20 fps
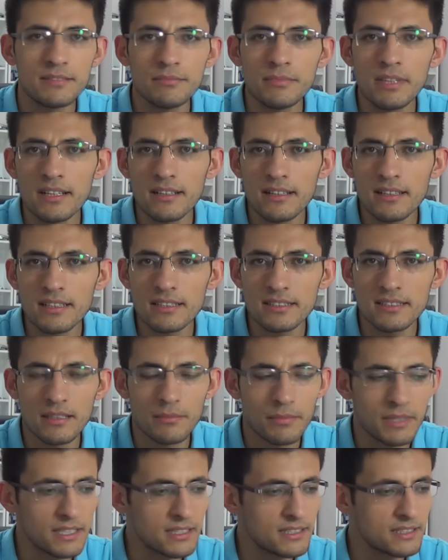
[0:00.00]
Şimdi
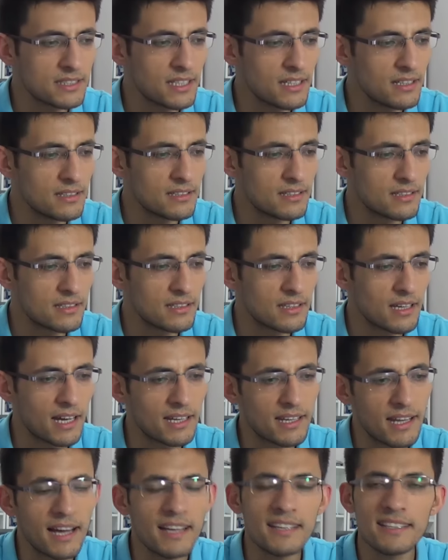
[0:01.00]
arkadaşlar Melikşah
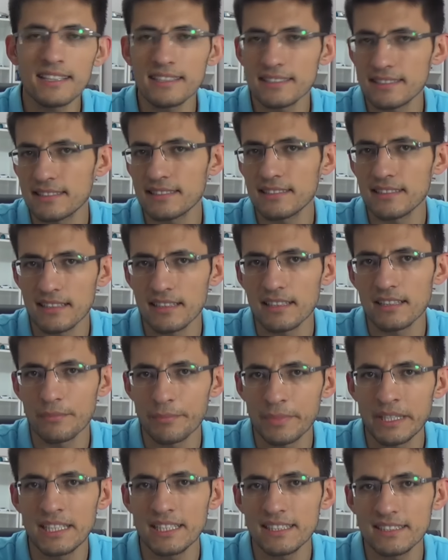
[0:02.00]
hani herkes
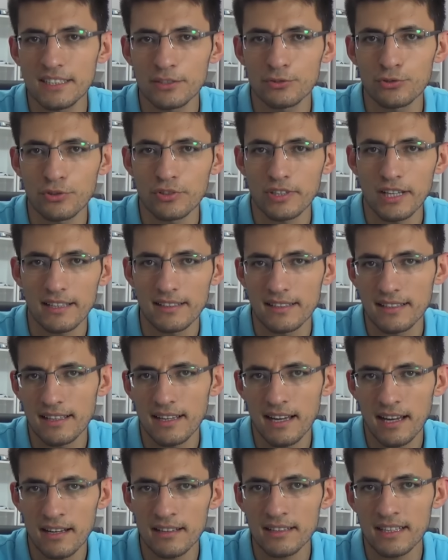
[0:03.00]
e, binik seçiyor
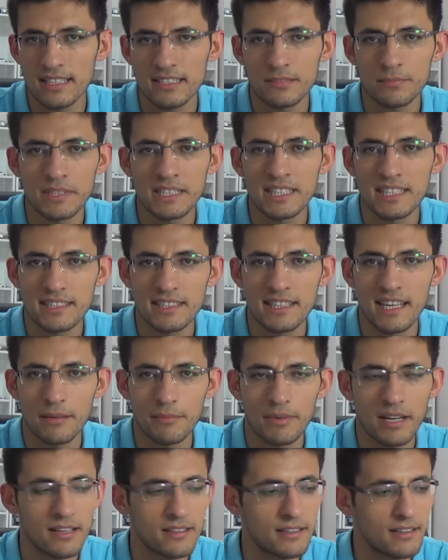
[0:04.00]
kendini. Herkes binik
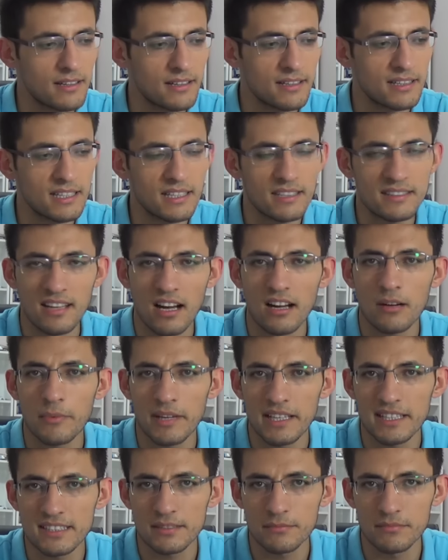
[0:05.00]
neyim yani
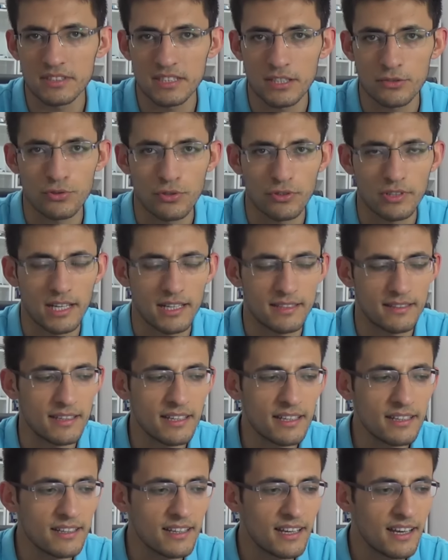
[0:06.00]
takma isim seçiyor
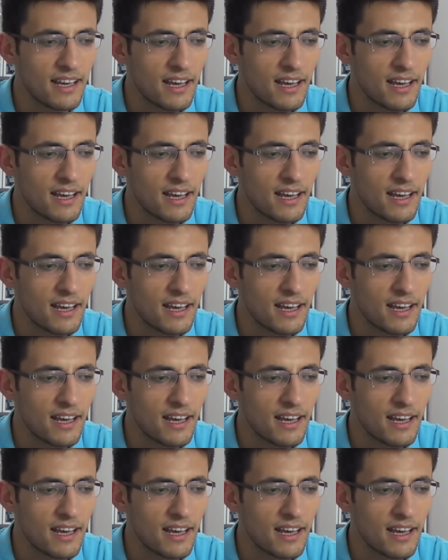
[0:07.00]
kendini.